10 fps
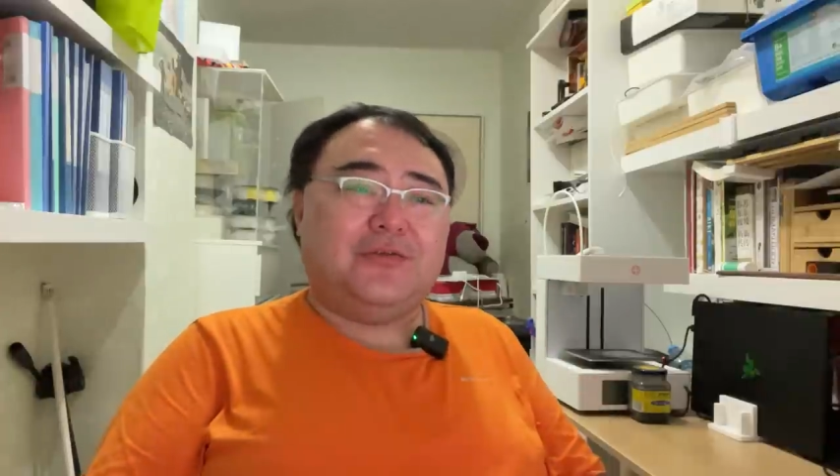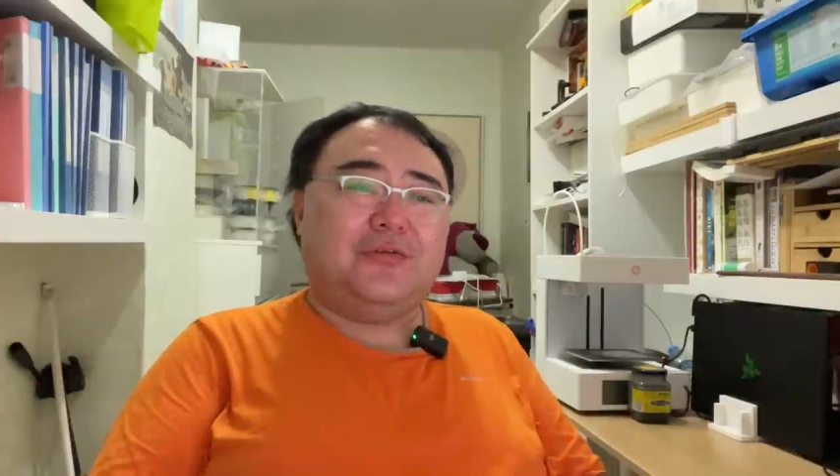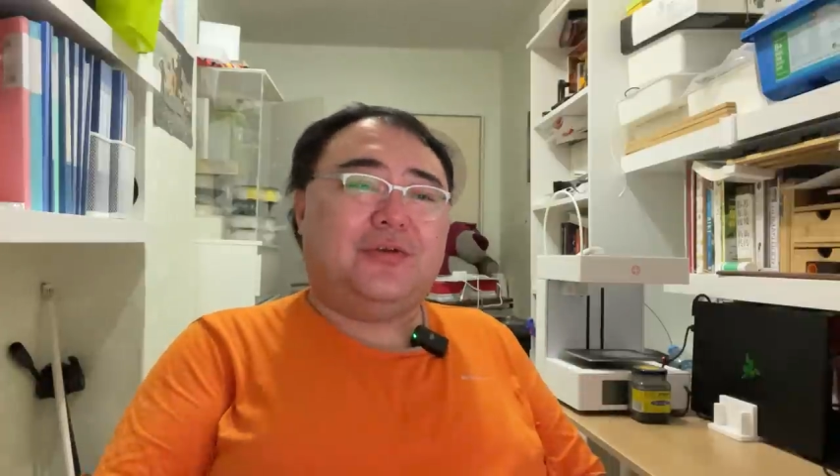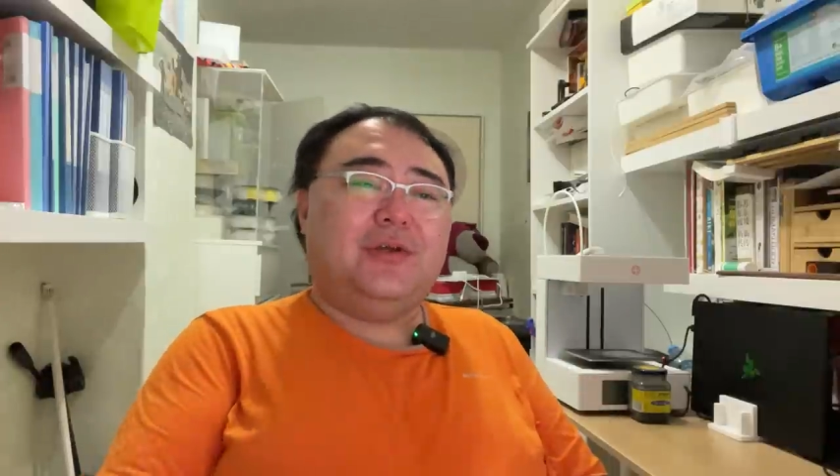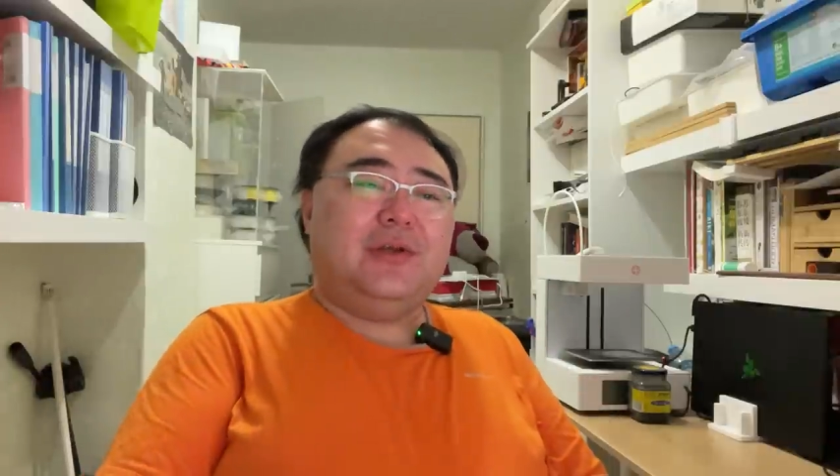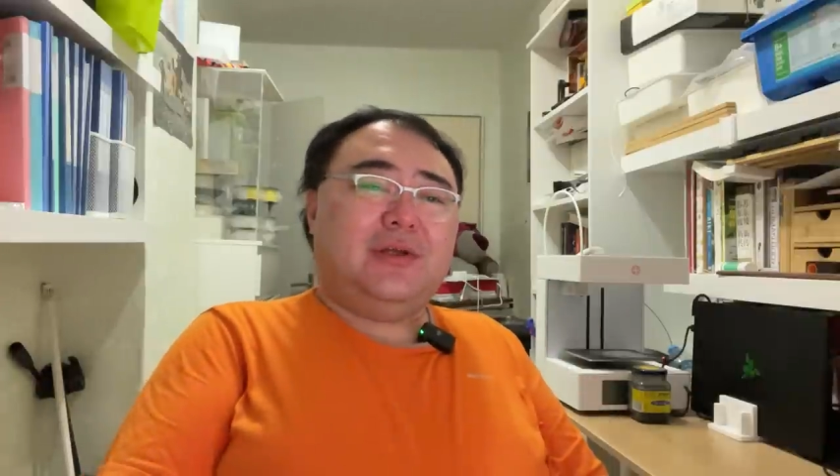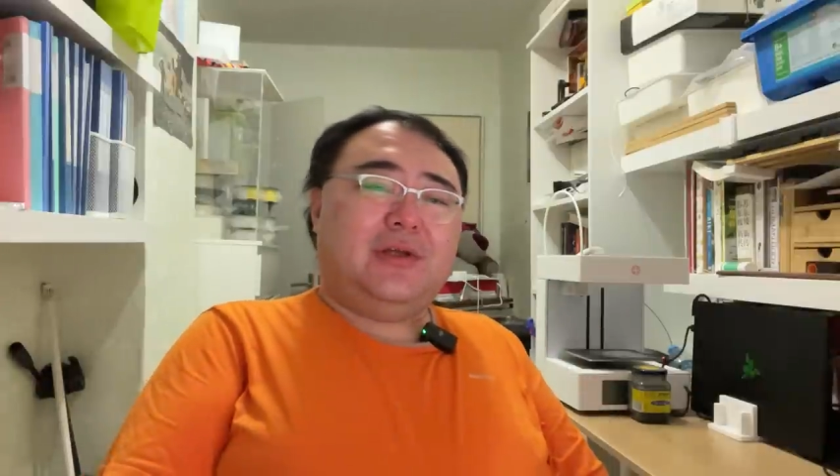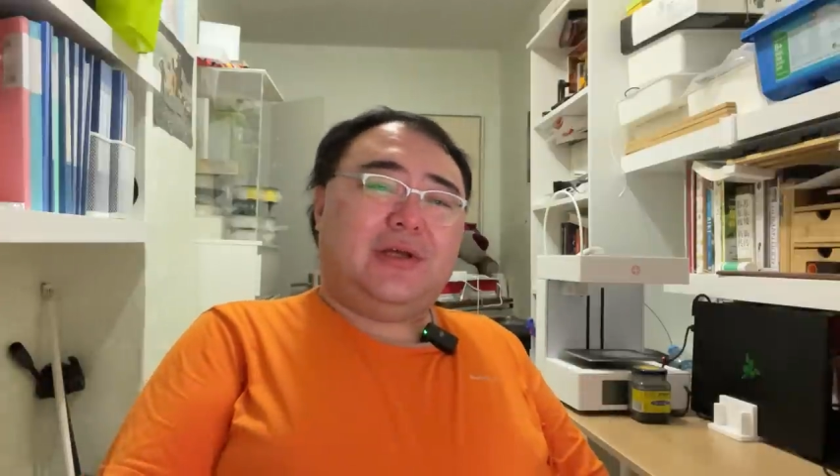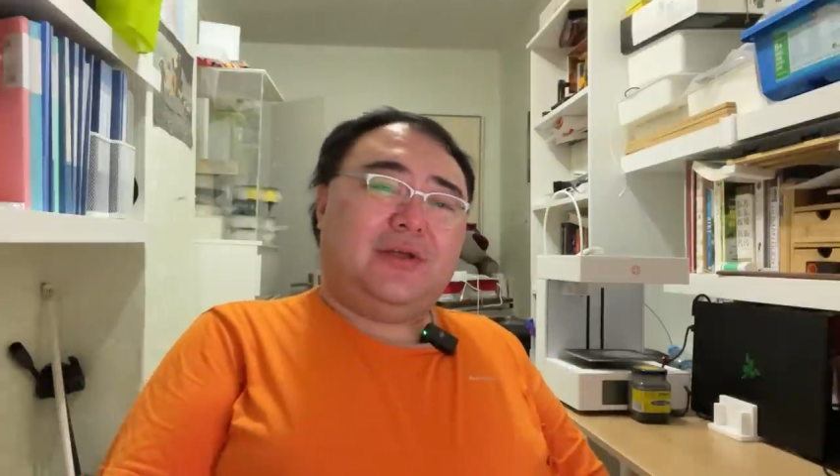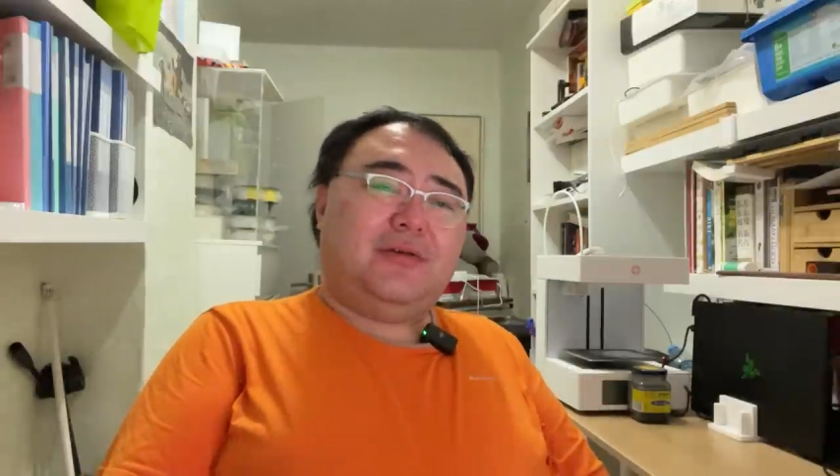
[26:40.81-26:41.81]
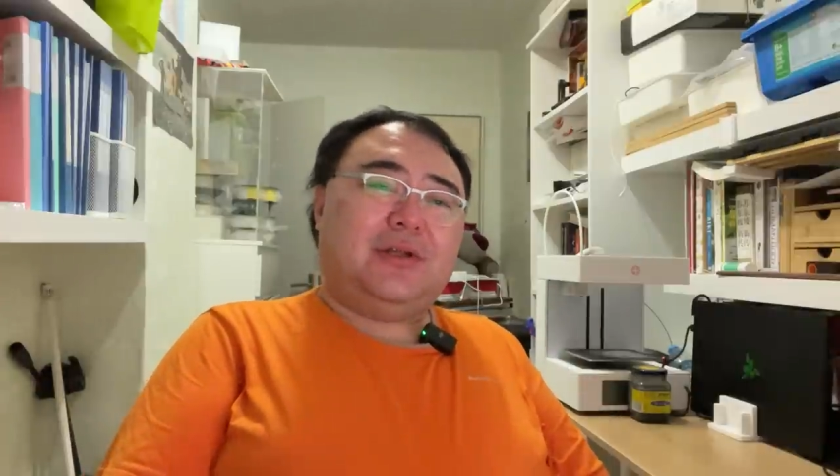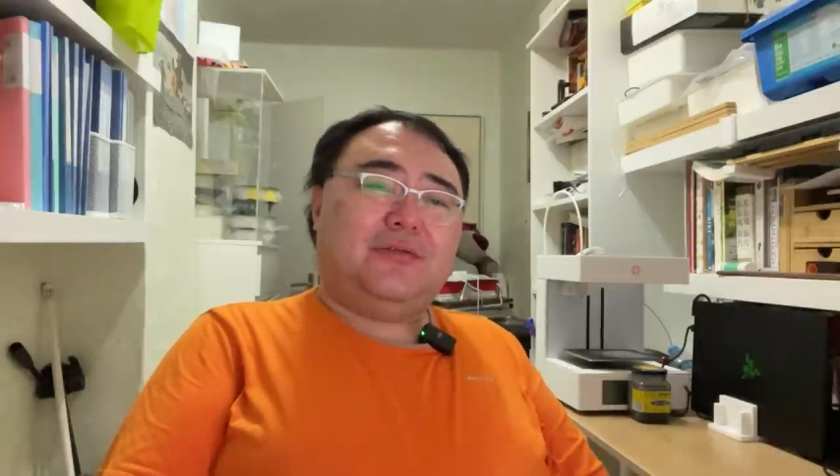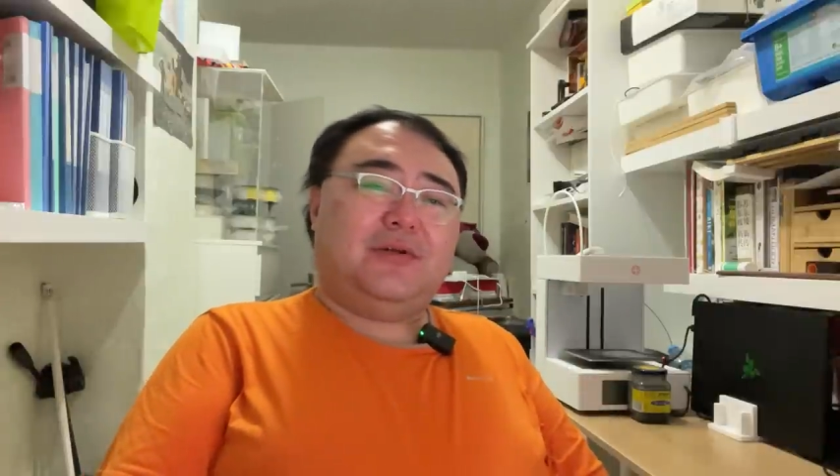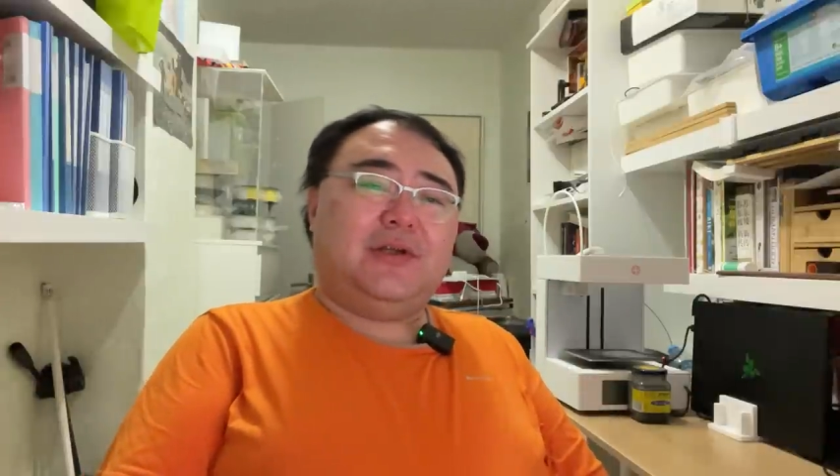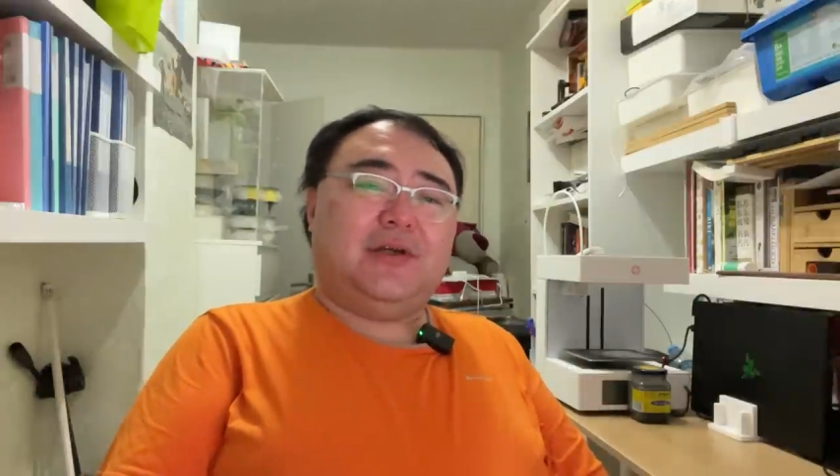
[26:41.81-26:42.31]
剧啊、有很
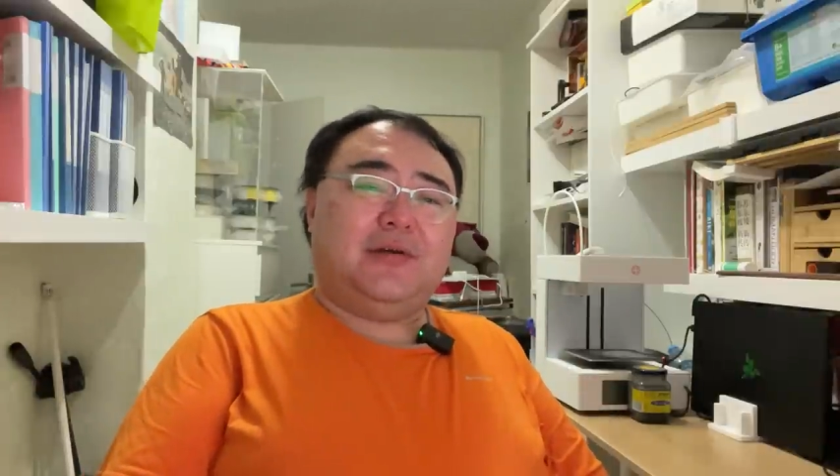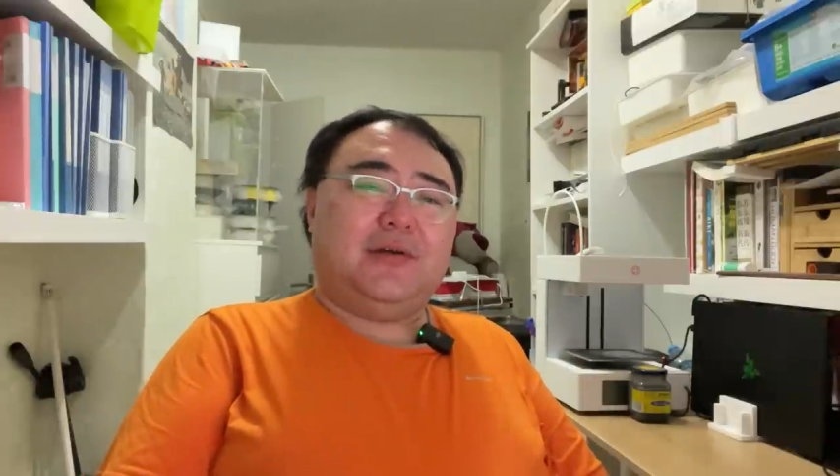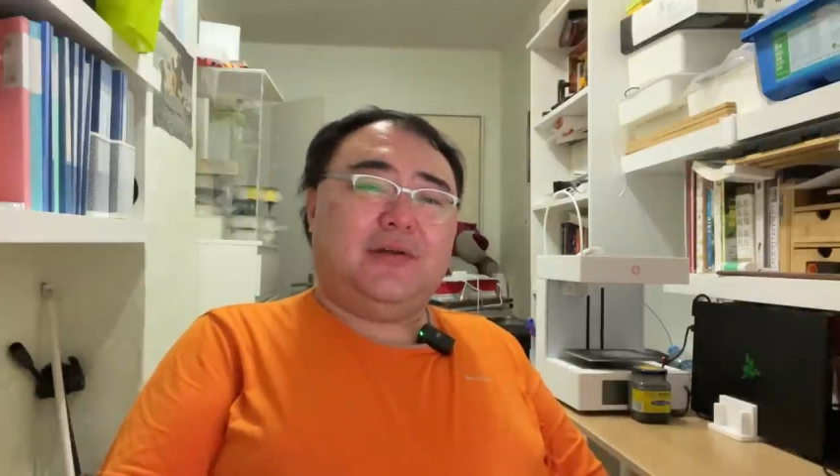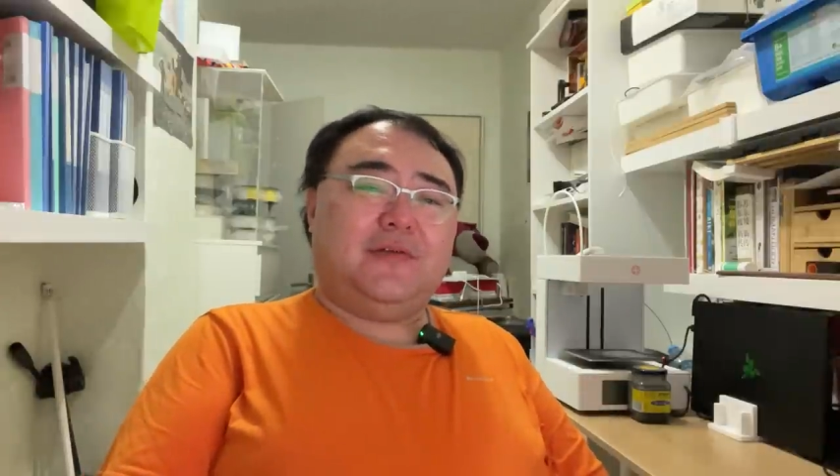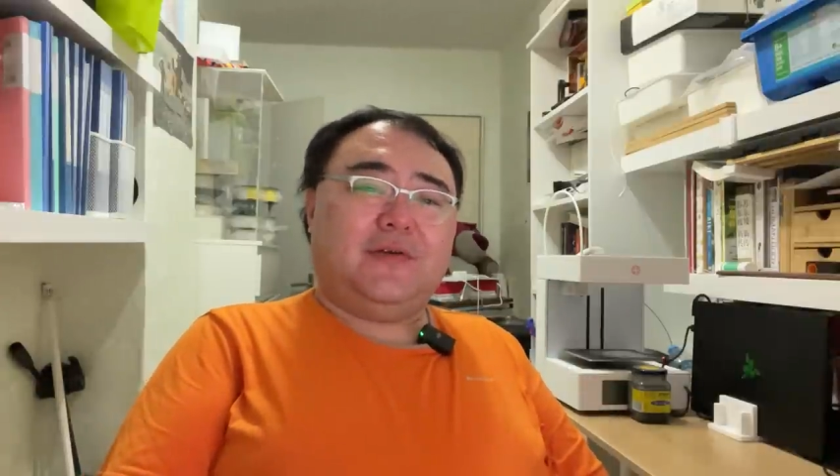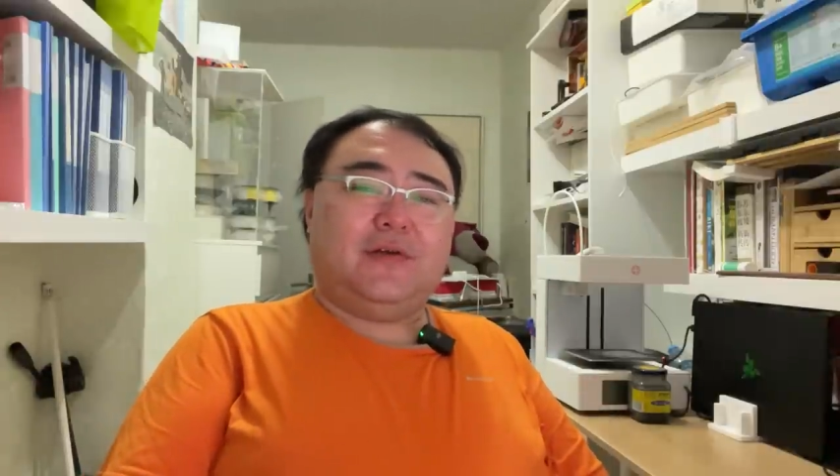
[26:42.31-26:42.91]
多这个